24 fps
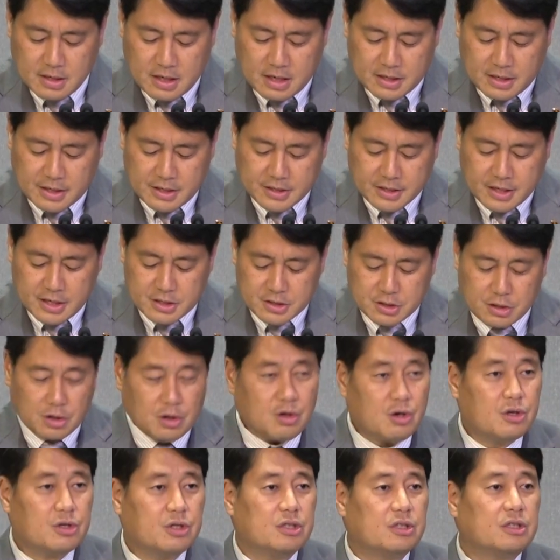
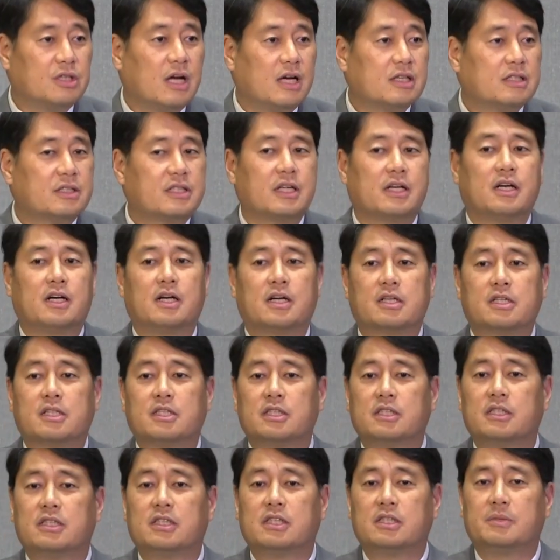하나님께서는 항상
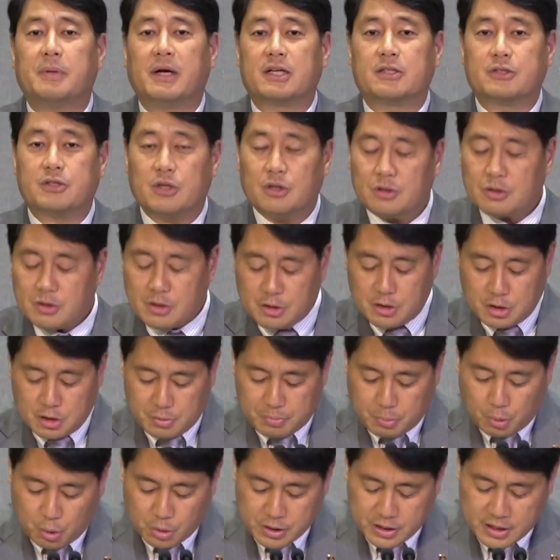그
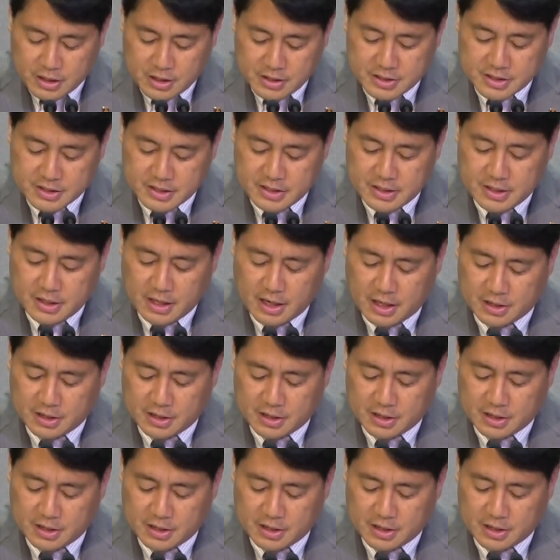백성들을 포기하지